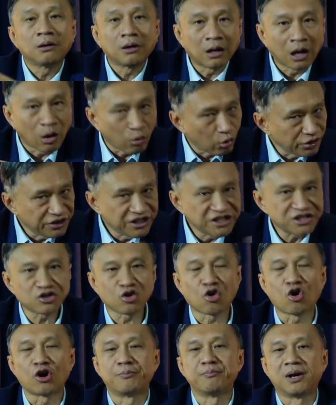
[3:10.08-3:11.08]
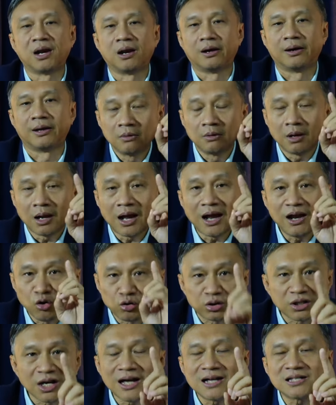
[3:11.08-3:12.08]
เขาก็ดิสคอนไปเลย ไอ้โร
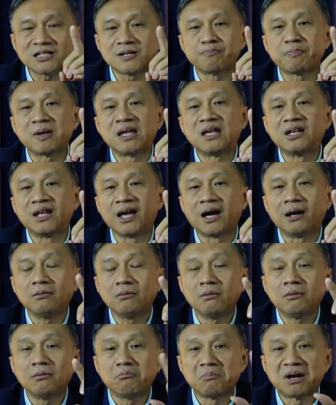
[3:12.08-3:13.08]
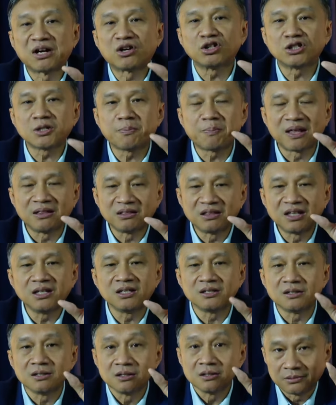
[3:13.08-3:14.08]
เตอร์ 50 ปีเนี่ยมันก็จะเป็นที่
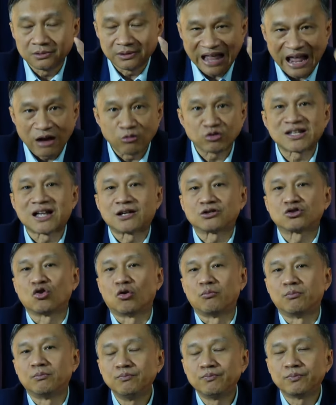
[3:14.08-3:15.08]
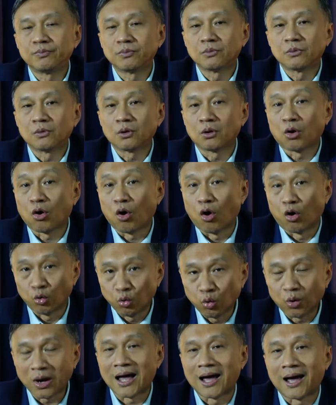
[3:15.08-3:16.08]
แนวสะสมของ
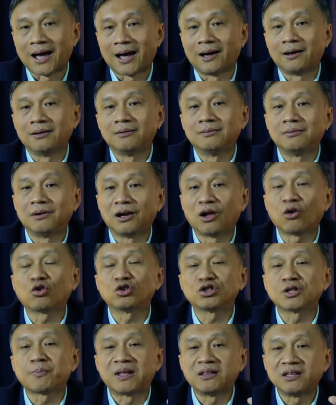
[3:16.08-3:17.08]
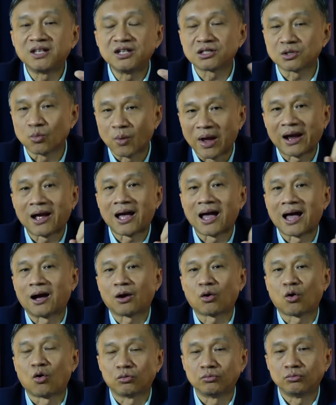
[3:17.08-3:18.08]
ลูกค้าแล้วก็จะเป็นที่แสวงหา
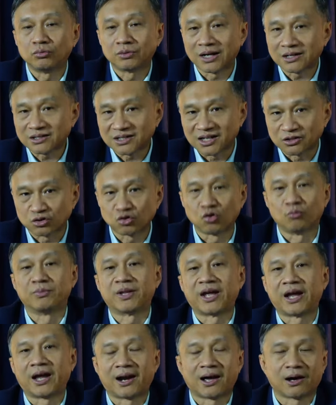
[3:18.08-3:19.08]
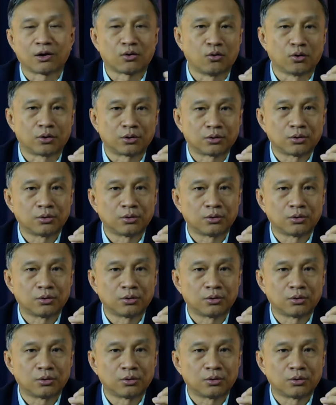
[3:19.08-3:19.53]
ของนักสะสมในอนาคต